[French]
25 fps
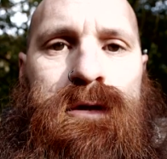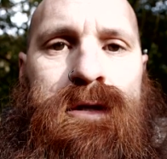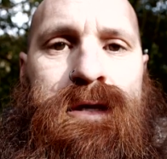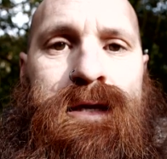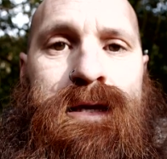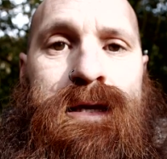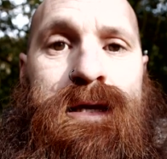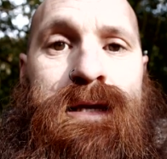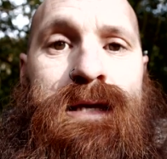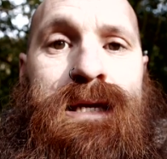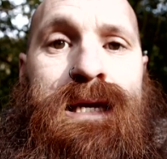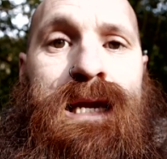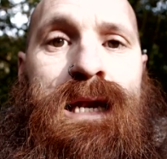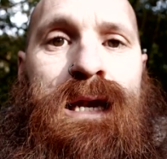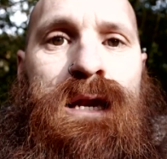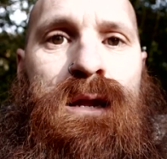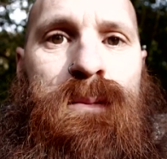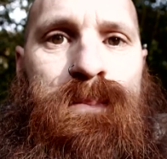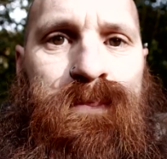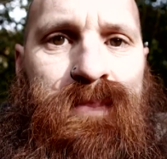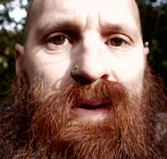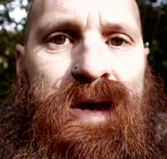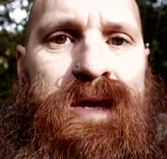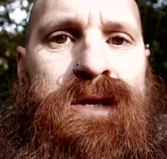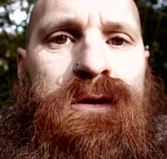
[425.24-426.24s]
Et il
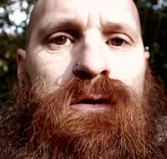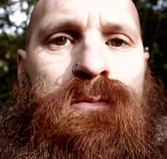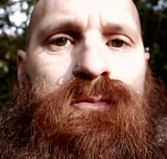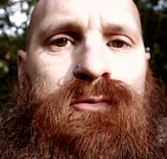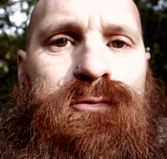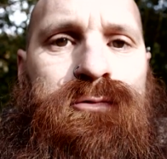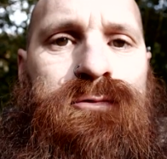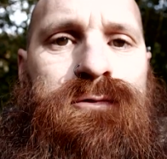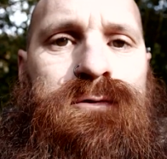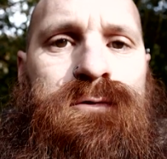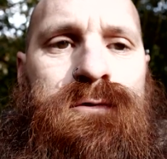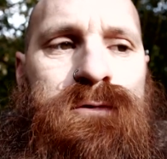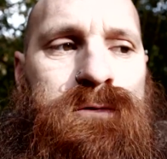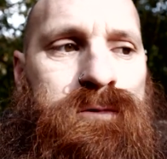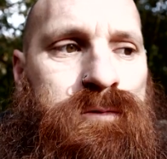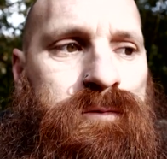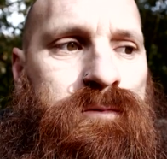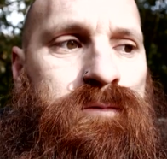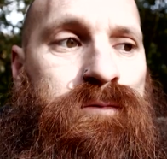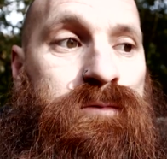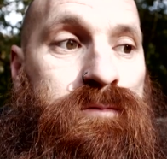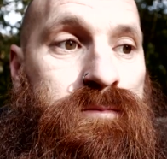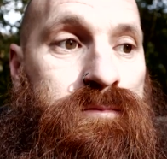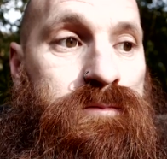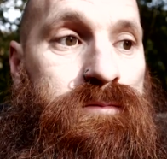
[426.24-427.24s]
les paye en plus.
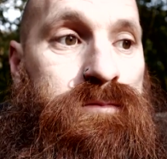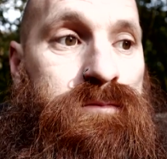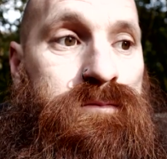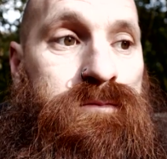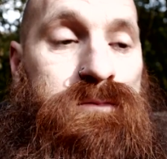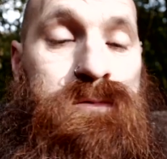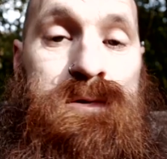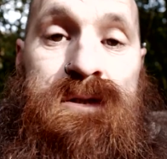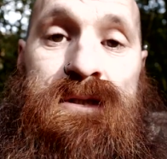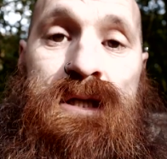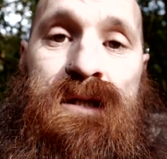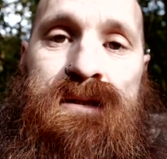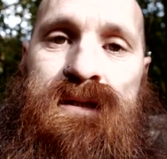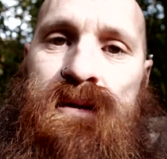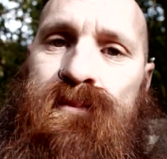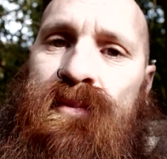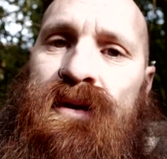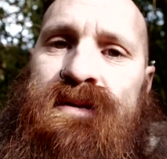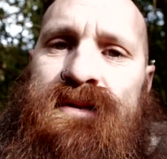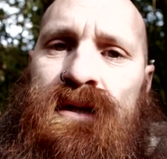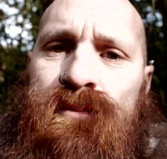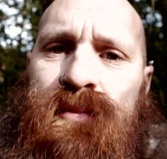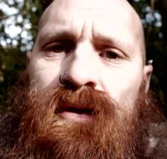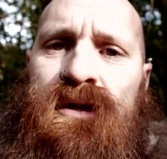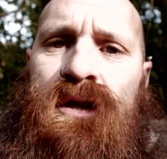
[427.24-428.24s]
Ça, c'est
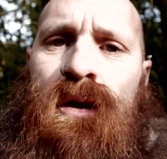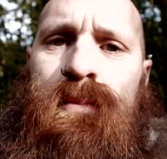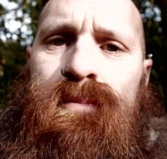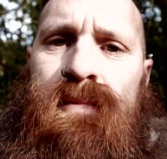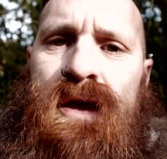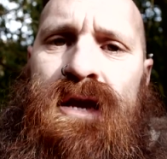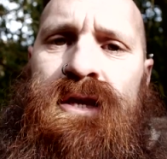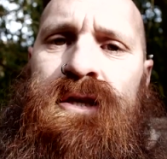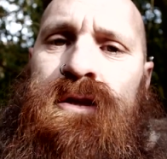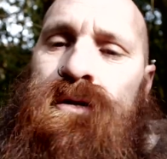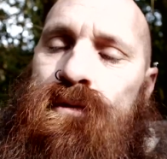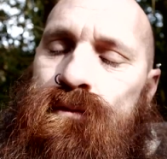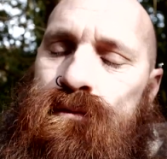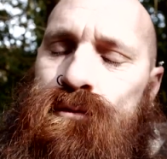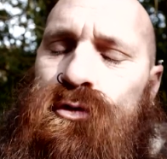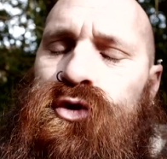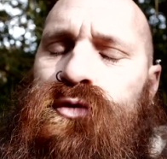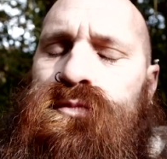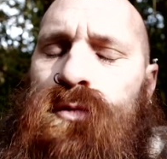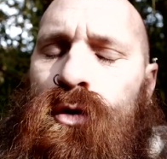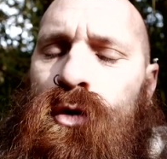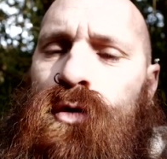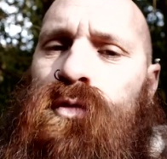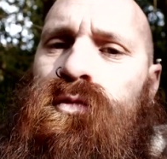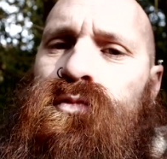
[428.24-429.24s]
pas sympa comme mec,
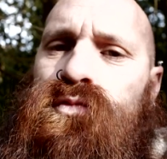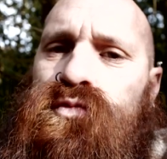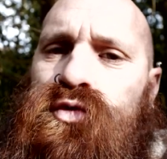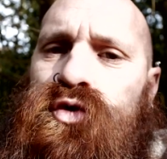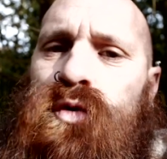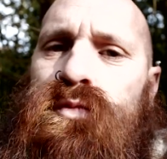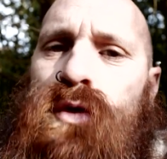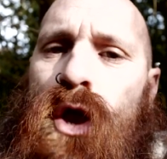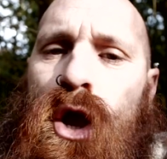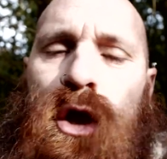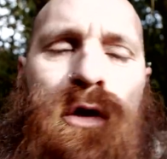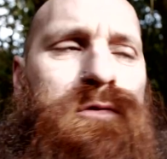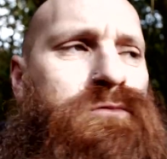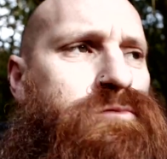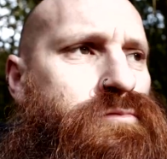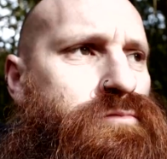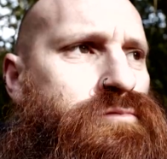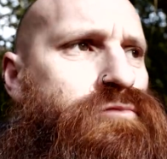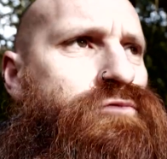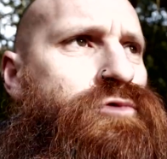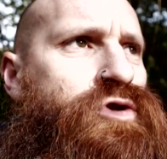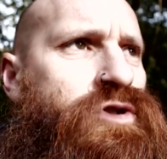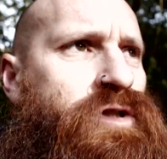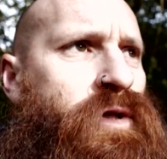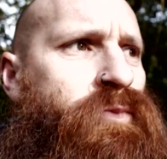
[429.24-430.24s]
franchement, c'est bien,
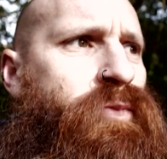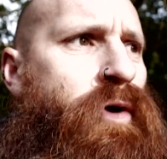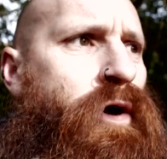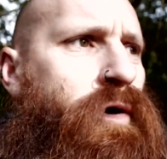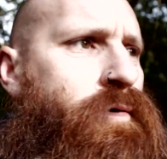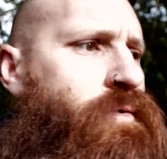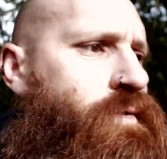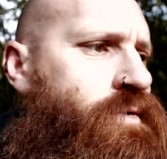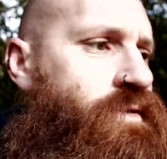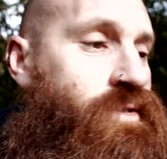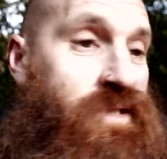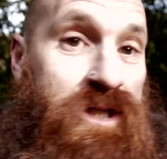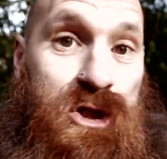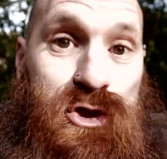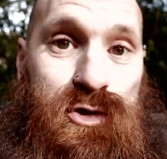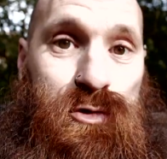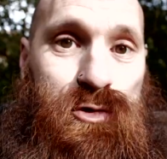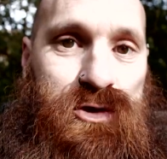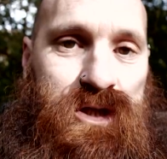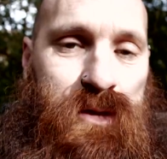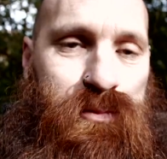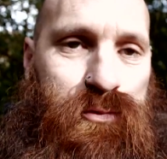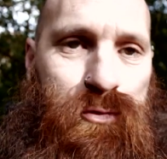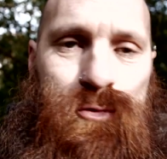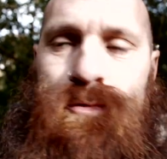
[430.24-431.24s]
c'est sympa, ça
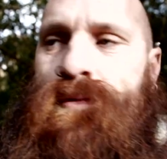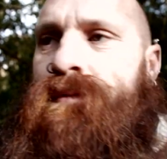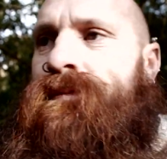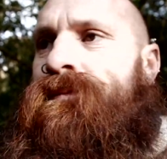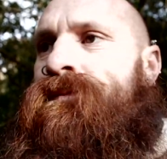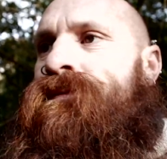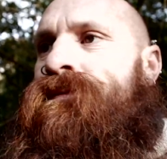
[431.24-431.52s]
change un peu.